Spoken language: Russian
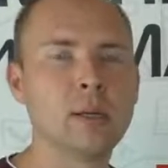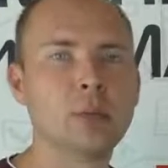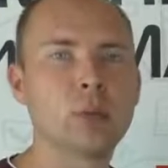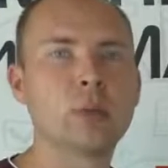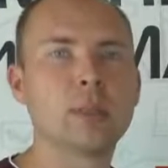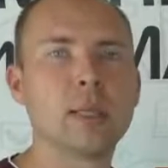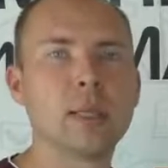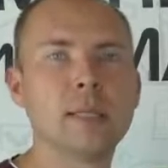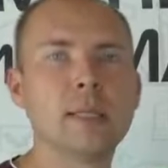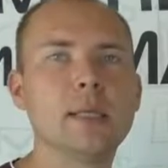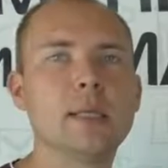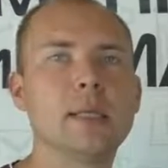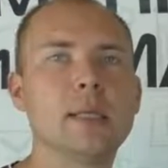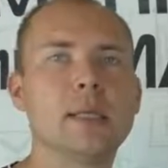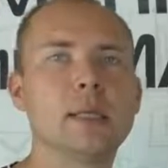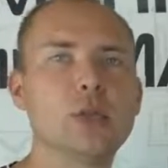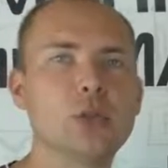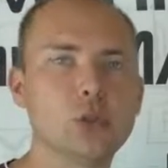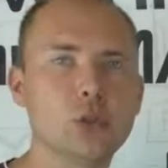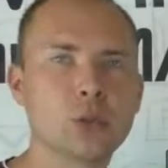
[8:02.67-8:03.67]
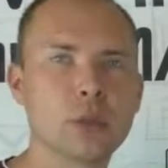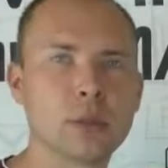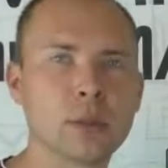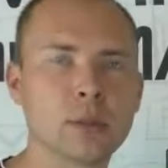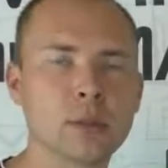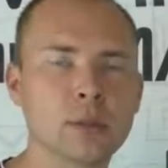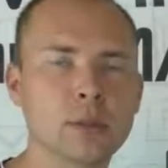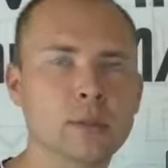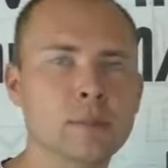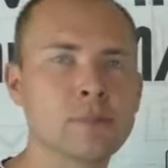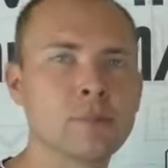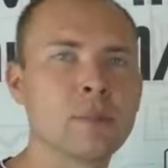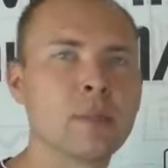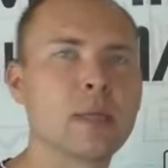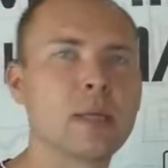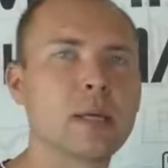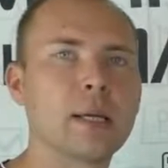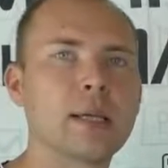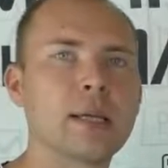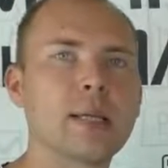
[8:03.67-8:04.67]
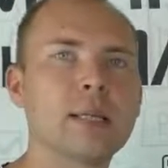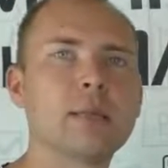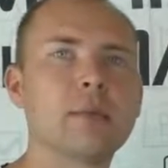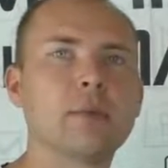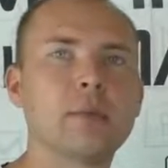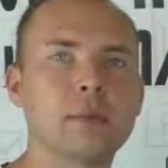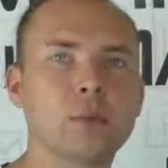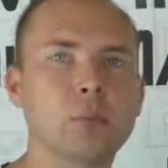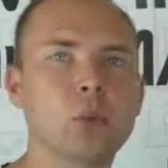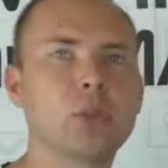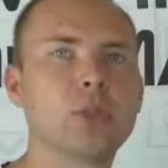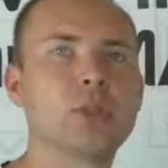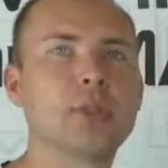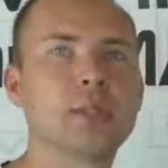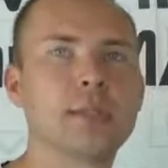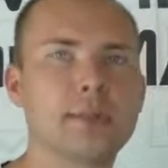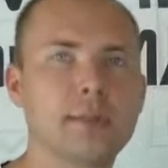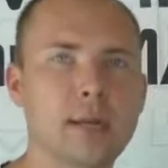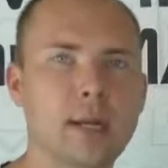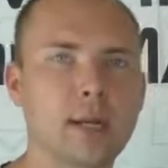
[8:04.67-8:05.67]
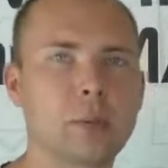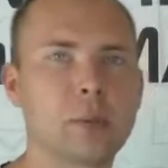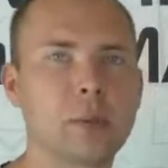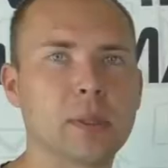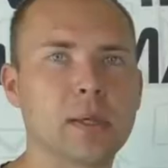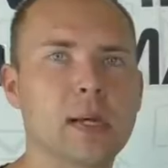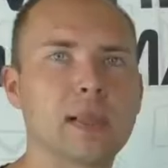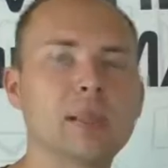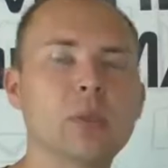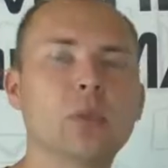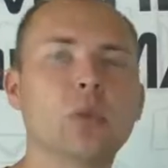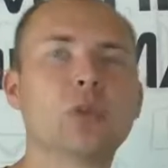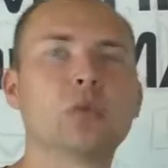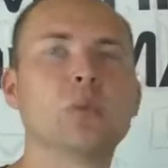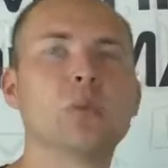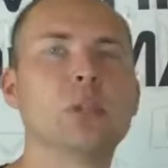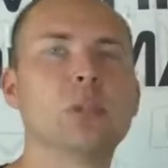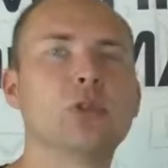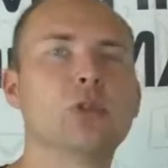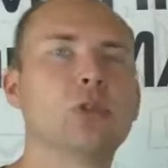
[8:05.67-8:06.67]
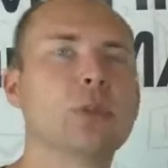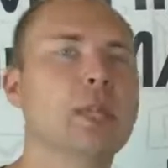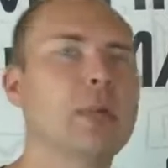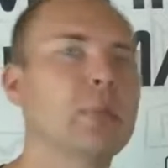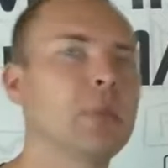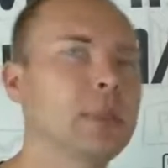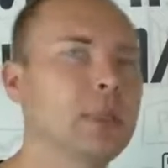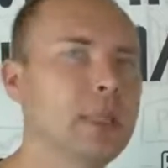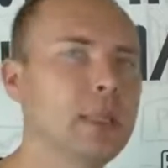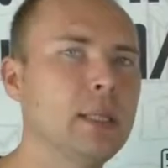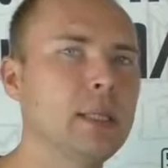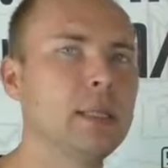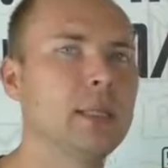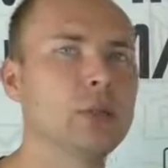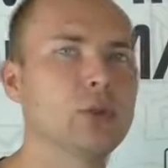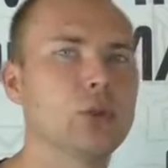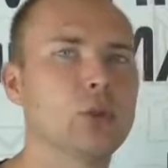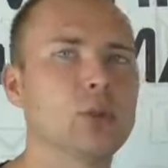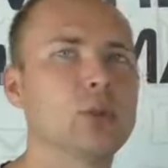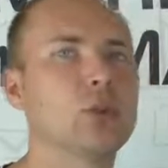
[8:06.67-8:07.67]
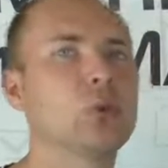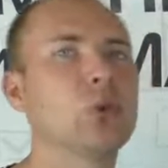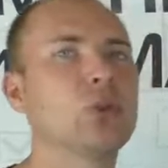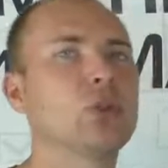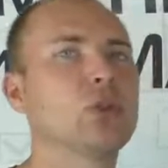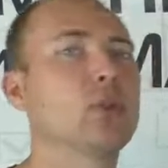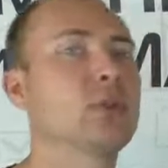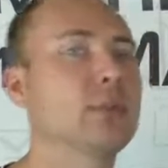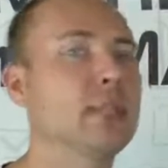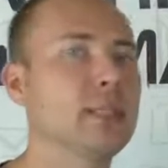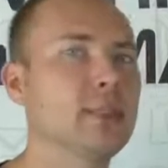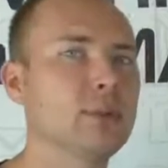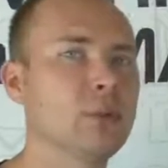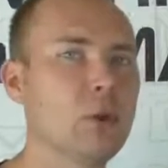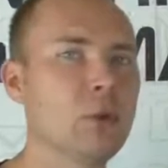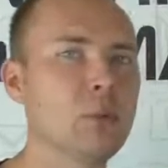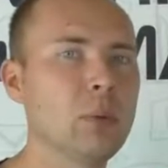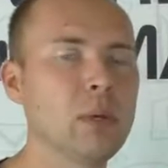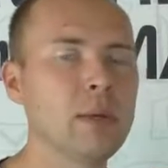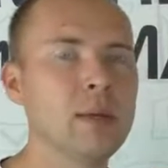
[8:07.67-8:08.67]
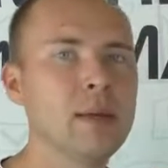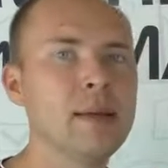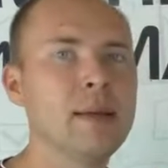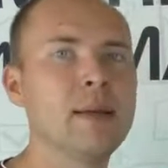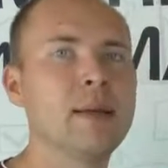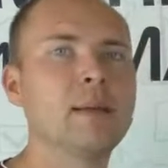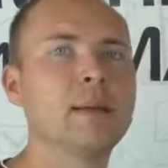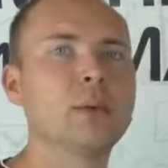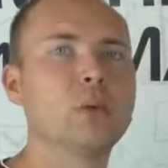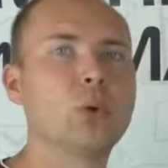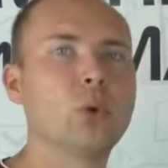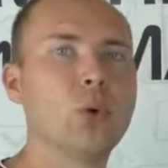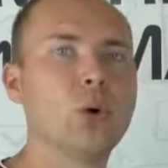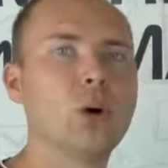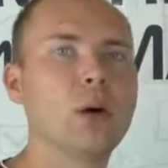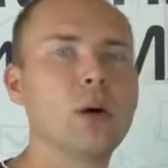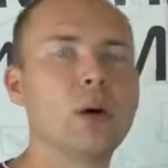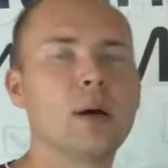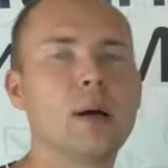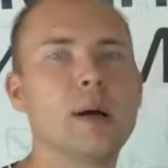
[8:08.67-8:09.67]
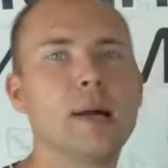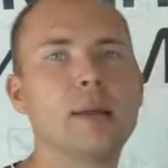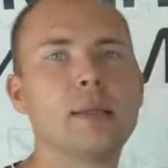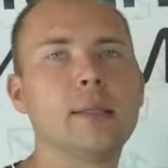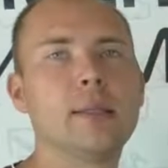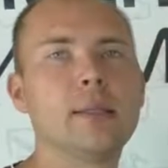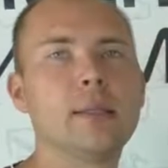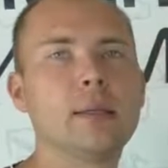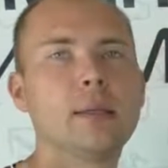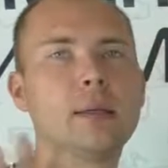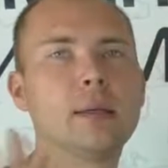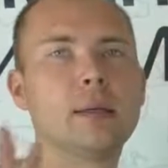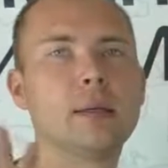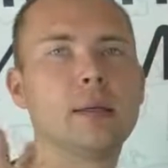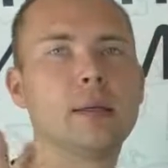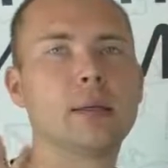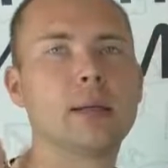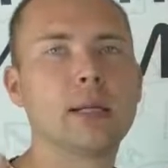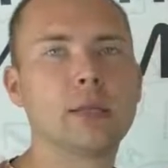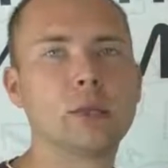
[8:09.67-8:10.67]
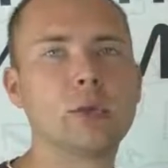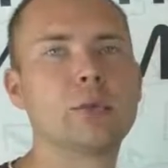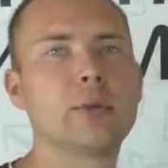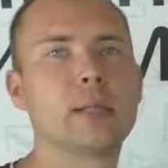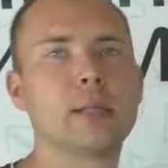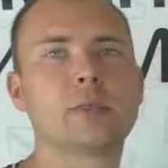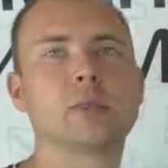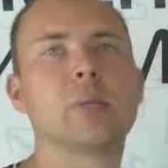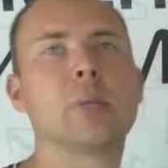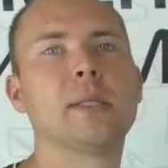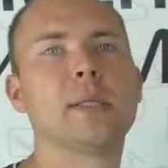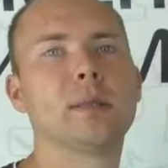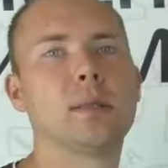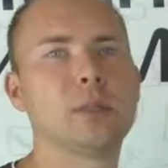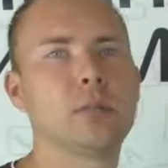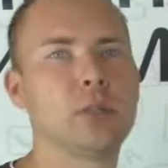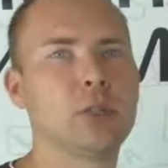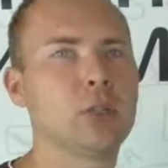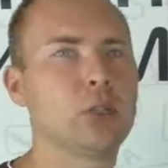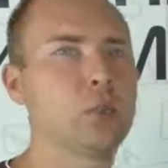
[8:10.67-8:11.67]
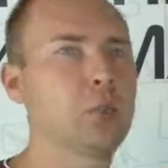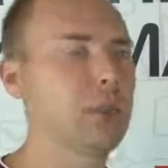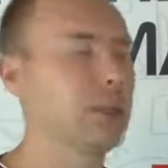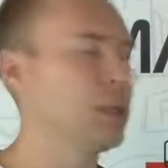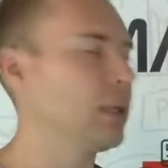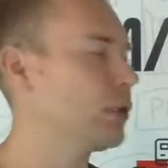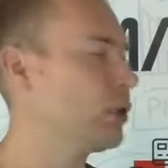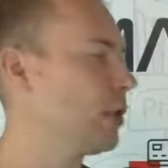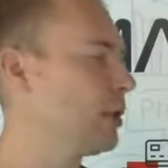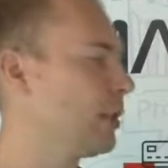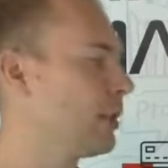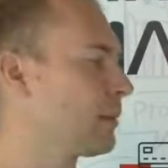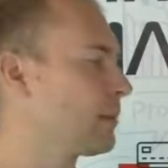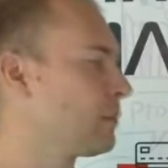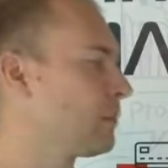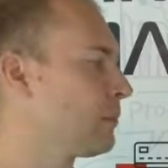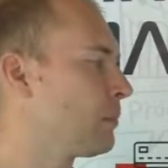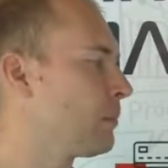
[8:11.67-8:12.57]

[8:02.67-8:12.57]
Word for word: То есть они ищут какие-то возможности заработка. Они, может быть, еще не определились, что не точно в сетевом, но они э, готовы рассматривать ваши предложения.